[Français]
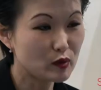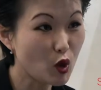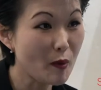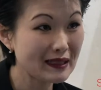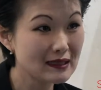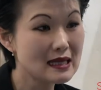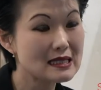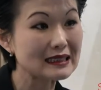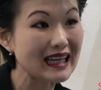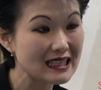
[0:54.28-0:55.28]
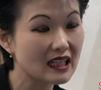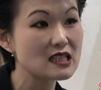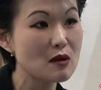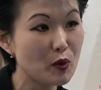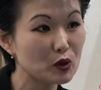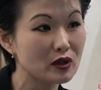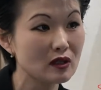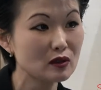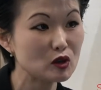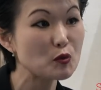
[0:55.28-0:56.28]
Pour Comatec, c'est très très
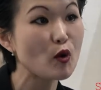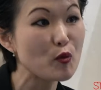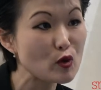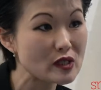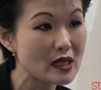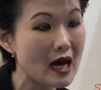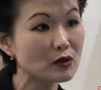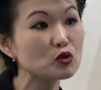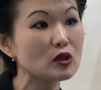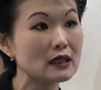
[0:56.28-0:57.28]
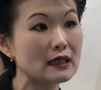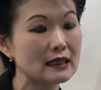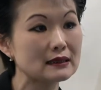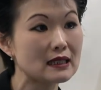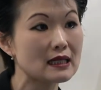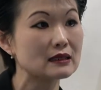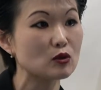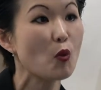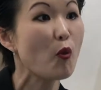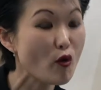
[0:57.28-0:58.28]
important de proposer à notre clientèle
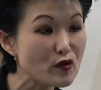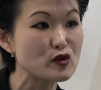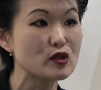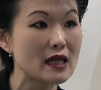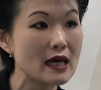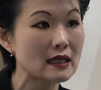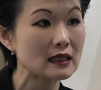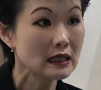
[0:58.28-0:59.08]
donc professionnelle